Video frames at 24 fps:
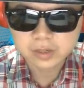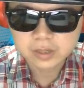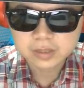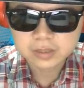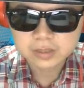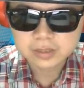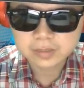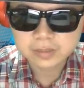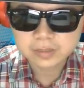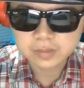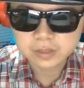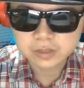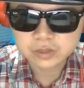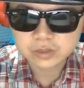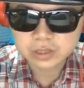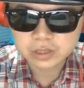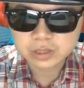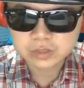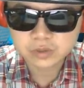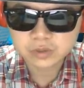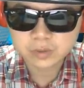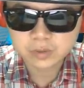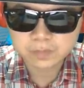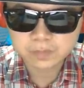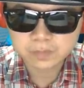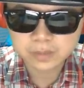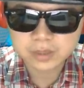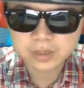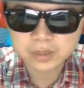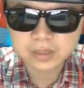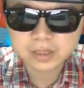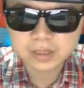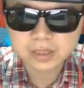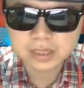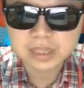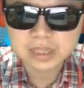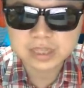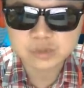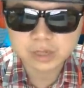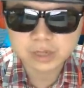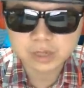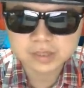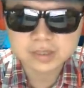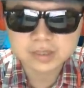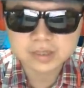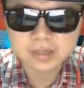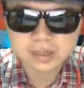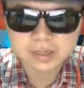郑明生说：“必定逆转
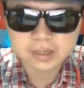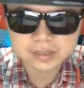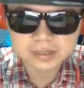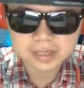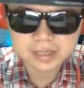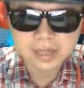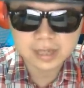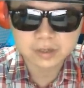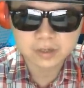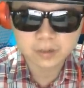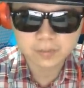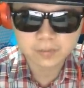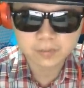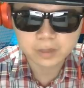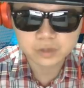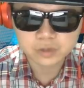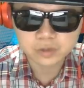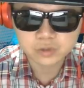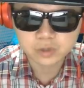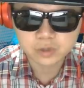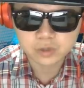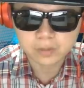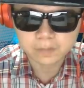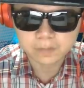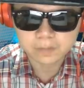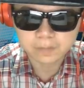胜的，加油，没有错，